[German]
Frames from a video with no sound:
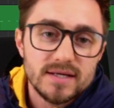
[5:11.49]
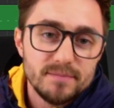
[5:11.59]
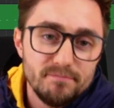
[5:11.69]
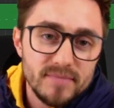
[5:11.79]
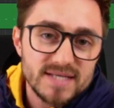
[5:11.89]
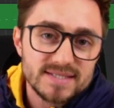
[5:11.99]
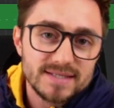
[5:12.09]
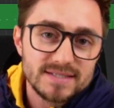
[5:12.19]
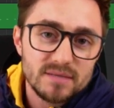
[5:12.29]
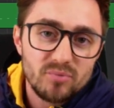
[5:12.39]

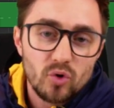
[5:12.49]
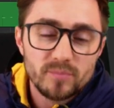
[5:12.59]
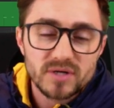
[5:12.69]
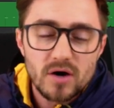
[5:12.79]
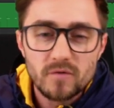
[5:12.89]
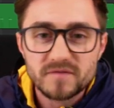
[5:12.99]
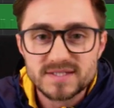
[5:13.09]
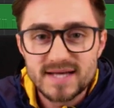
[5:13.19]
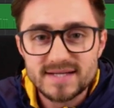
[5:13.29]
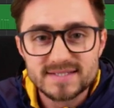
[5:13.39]
Mixing-Tipp obendrauf.
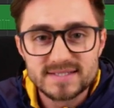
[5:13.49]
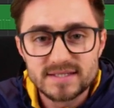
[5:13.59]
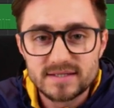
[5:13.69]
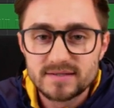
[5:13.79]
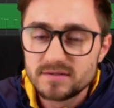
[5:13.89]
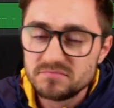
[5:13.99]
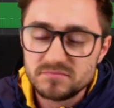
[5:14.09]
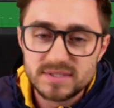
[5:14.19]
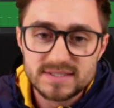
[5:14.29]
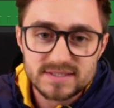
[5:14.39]
Das alles
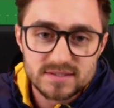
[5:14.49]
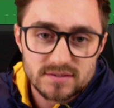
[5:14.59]
ähm, ist